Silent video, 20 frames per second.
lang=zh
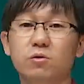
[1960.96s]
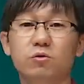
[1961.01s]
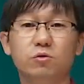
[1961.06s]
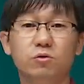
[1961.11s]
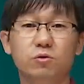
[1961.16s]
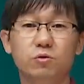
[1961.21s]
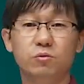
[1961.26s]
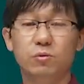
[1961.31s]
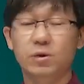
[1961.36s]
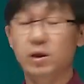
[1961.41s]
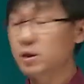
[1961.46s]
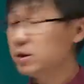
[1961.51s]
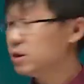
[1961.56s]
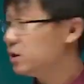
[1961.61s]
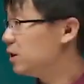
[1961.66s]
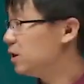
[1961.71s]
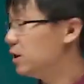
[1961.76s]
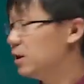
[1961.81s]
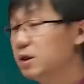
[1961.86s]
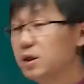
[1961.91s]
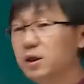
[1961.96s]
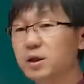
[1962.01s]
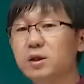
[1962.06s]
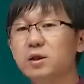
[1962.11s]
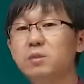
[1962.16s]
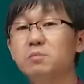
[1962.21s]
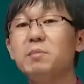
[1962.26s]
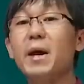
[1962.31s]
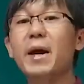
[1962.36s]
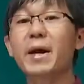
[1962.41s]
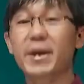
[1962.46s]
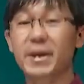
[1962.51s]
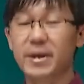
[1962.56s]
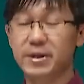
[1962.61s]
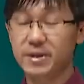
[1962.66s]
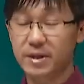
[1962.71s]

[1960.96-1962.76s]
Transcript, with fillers: 区别是一个是卖给